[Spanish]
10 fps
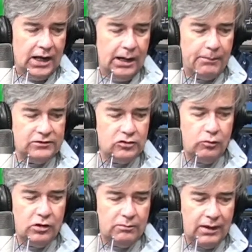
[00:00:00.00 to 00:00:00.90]
La pasó
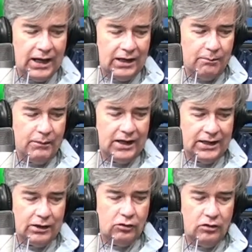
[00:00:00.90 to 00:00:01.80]
muy mal
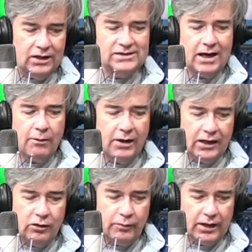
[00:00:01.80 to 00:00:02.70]
María Dolores
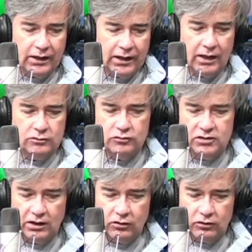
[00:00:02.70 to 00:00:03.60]
Aveiro para criar a
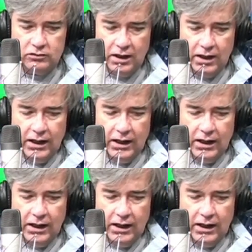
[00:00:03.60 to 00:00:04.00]
sus hijos,